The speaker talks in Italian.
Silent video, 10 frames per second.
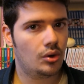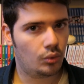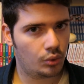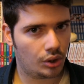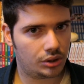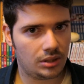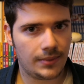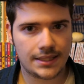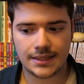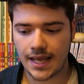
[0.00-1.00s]

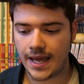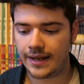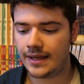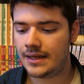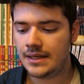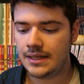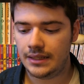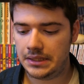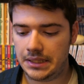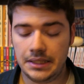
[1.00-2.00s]
un'ottima serie
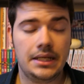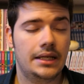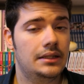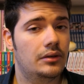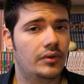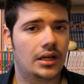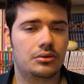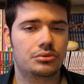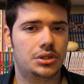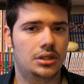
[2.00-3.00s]
e niente ve la
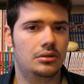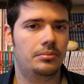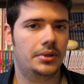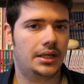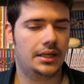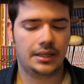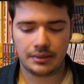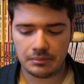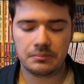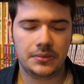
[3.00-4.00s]
consiglio perché